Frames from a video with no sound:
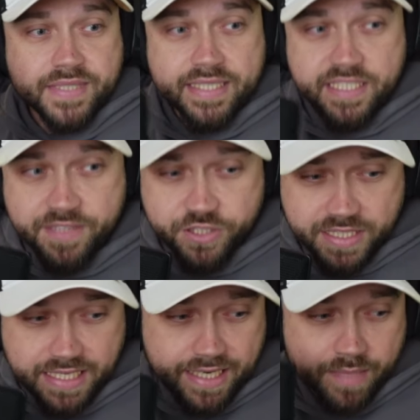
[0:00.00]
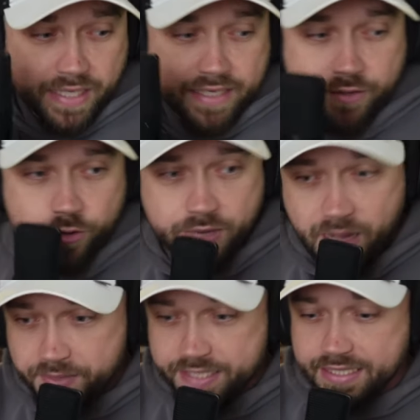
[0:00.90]
Dann switche ich gerade mal hier
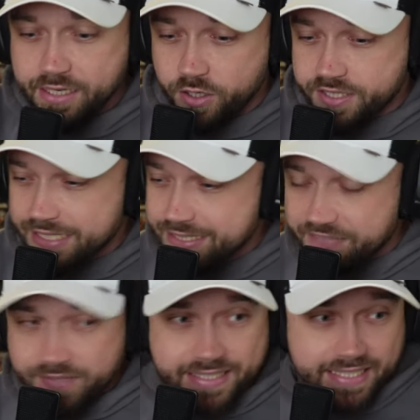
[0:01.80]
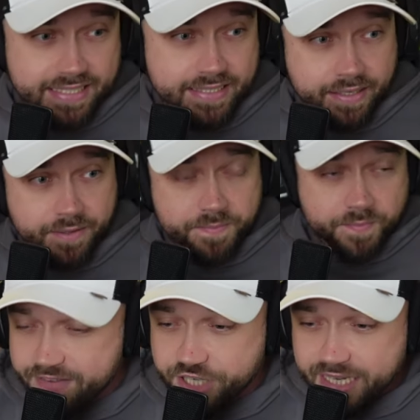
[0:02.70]
rüber, dass ihr auch das seht, was ich sehe.
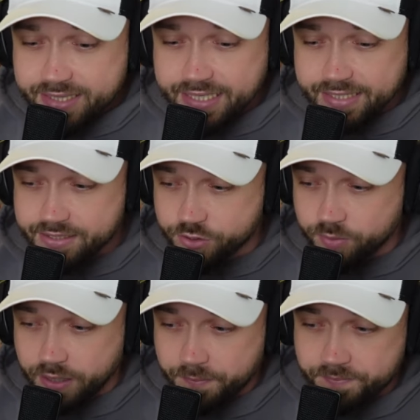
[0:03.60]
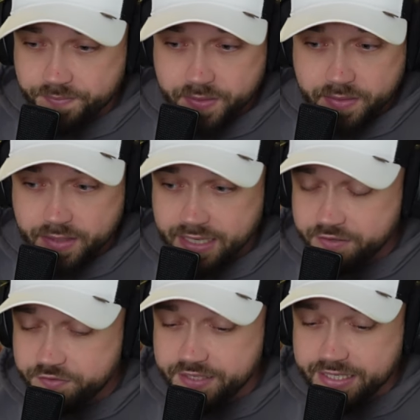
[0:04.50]
Wir starten die ganze Nummer.
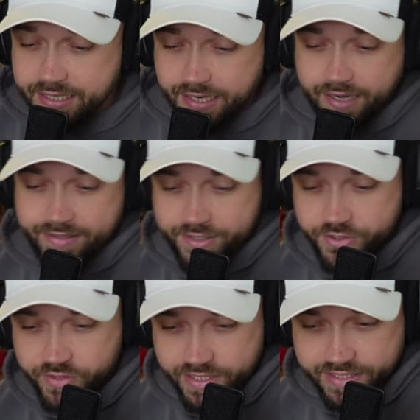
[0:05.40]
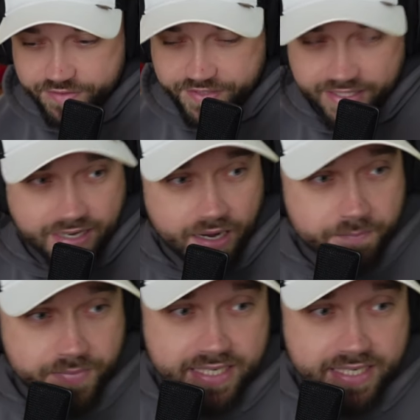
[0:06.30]
In 4K natürlich in 4K.